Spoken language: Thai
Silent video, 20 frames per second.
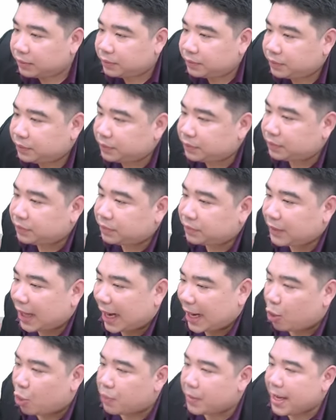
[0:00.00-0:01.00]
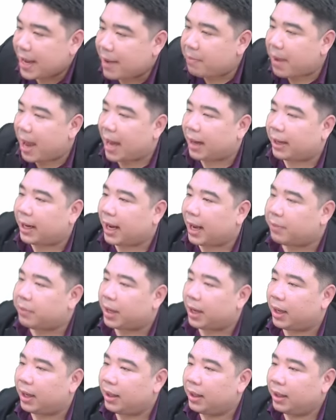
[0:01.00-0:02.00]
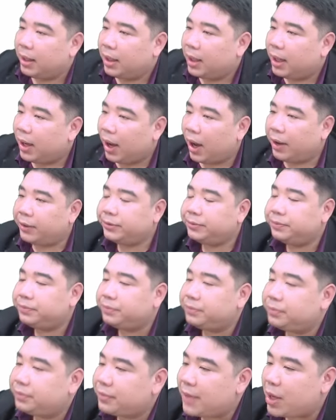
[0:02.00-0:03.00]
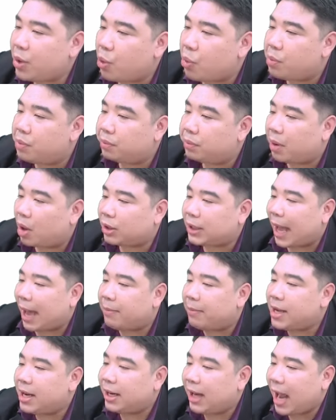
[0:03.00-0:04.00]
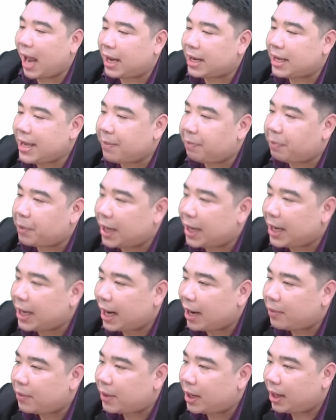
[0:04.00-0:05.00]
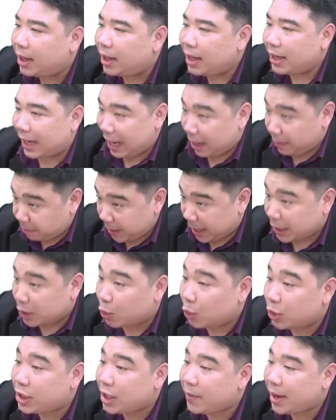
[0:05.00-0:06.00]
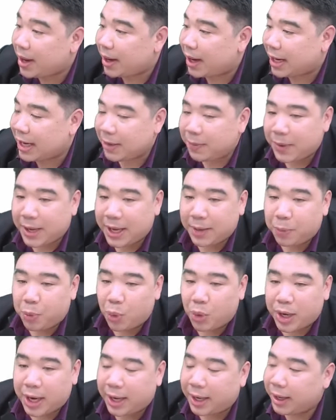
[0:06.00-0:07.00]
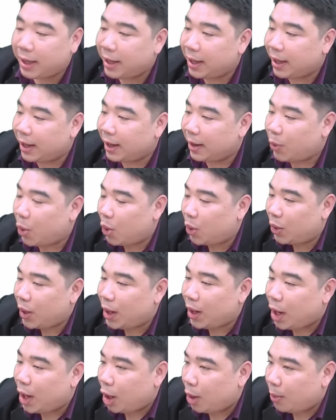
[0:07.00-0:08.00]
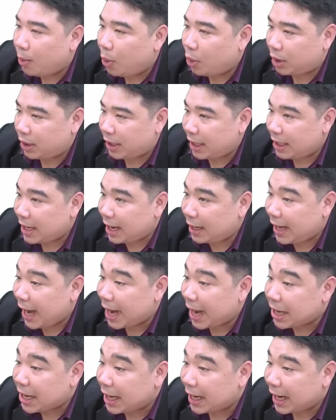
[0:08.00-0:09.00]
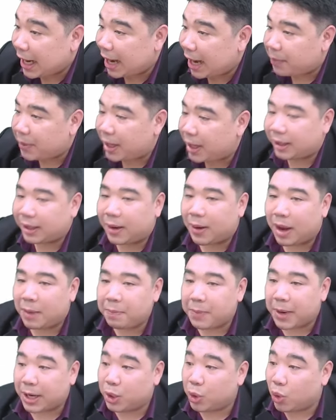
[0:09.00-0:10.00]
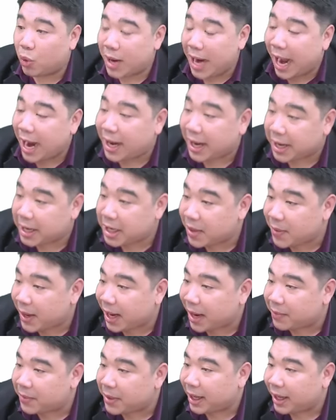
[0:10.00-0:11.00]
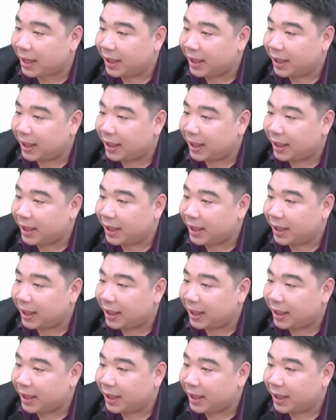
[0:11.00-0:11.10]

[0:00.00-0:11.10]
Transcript: อืมในกลุ่มเงียบมากนะครับนะเอาในกลุ่ม พอถามเรื่องหน้าเงียบเลยนะครับนะกำลังเปิดดูใช่ไหมอันนี้พี่พูดในพูดพูดคิดในแง่ดีนะครับนะกำลังเปิดดูว่าหน้าไหนใช่ไหมครับ นะ